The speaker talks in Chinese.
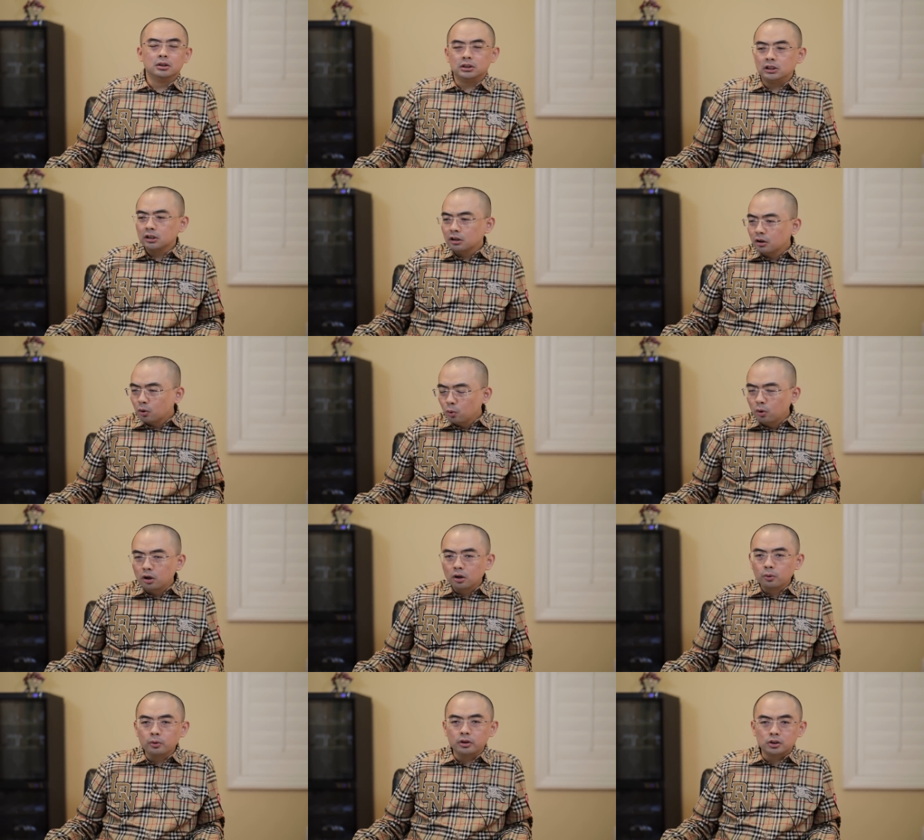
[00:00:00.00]
你跟郭
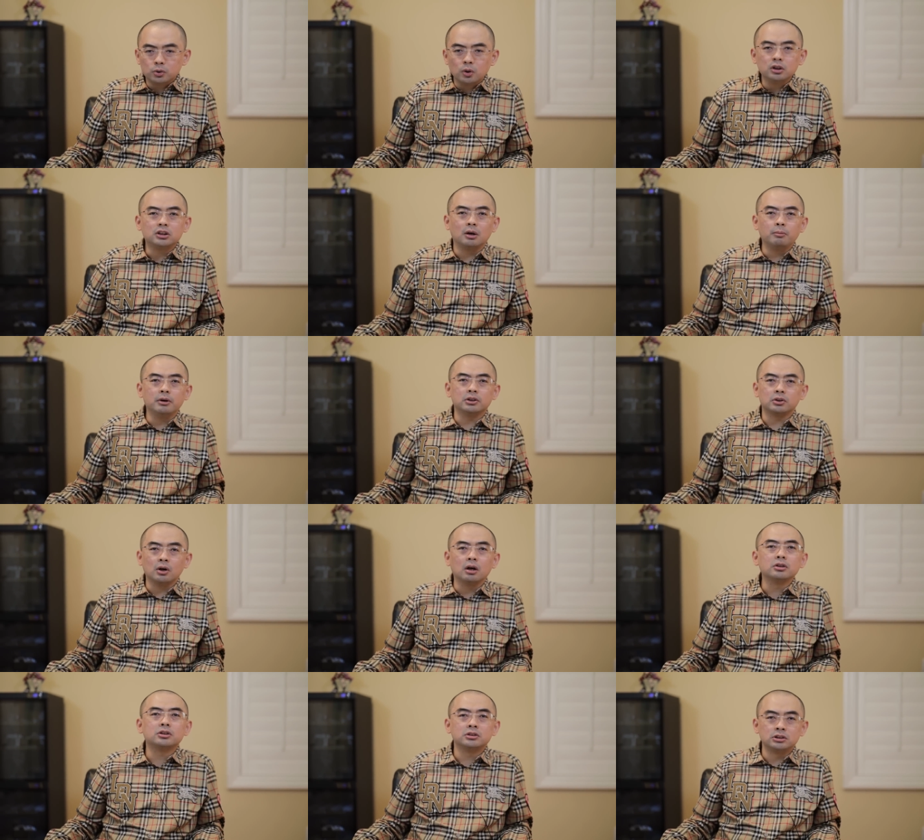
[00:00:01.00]
文贵说什么，你
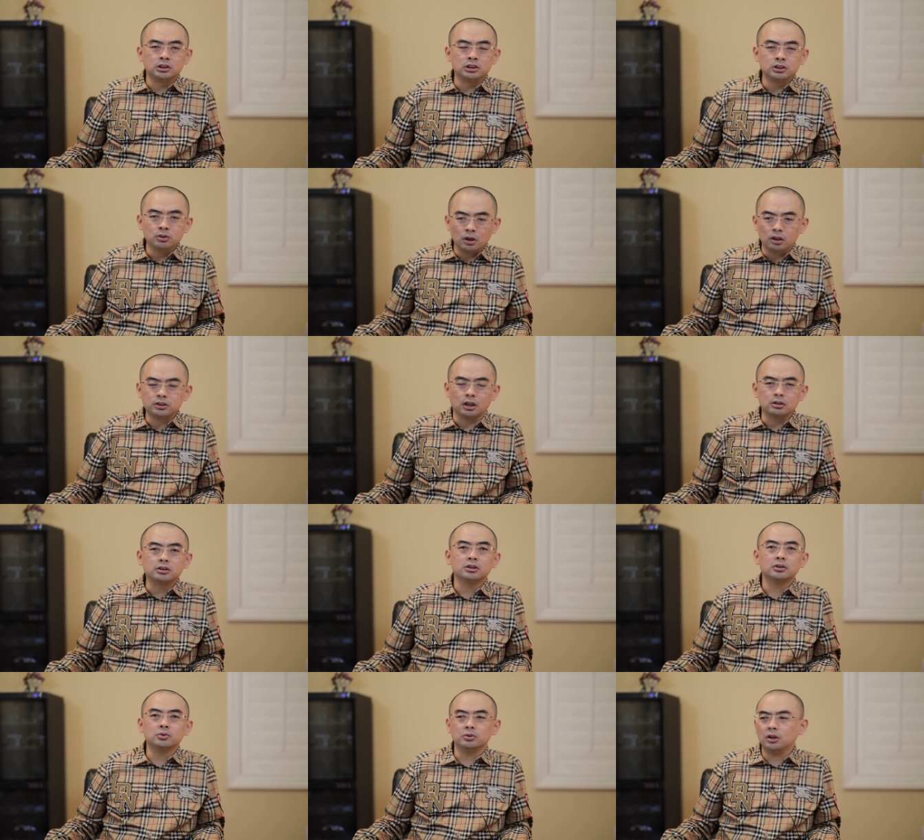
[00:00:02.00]
都要你都要想
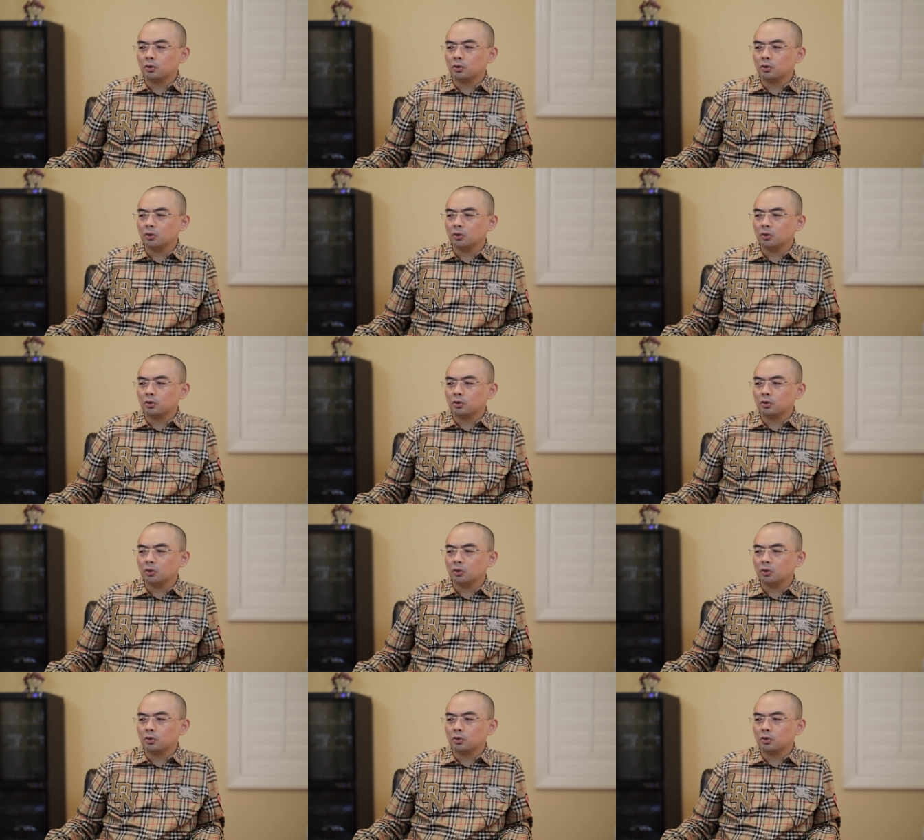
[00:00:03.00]
清楚。